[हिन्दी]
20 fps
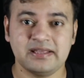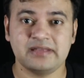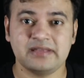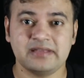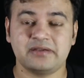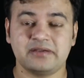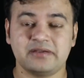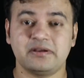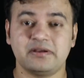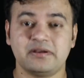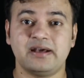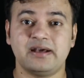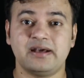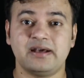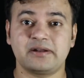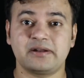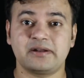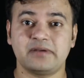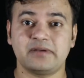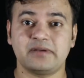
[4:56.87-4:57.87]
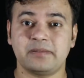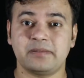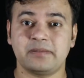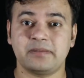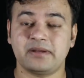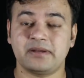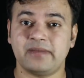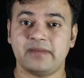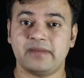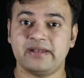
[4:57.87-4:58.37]
क्योंकि हर कोई आपका
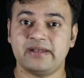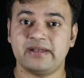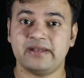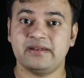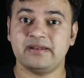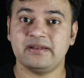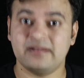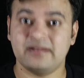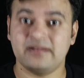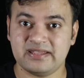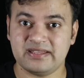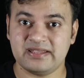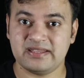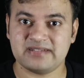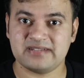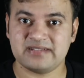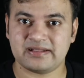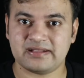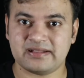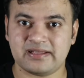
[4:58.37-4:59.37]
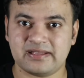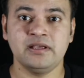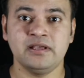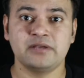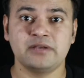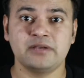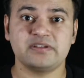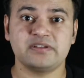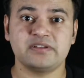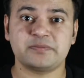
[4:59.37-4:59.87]
माइंड नहीं जानता
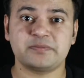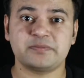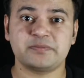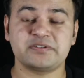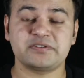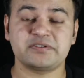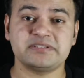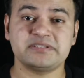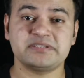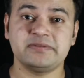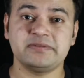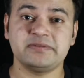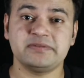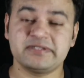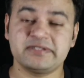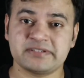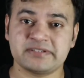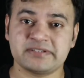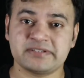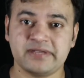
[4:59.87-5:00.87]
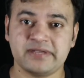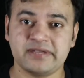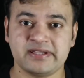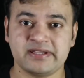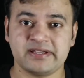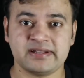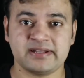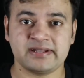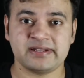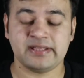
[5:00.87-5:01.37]
तो इस प्रोसेस में फिर से वही
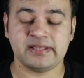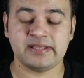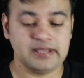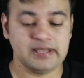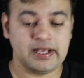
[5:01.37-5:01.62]
करना है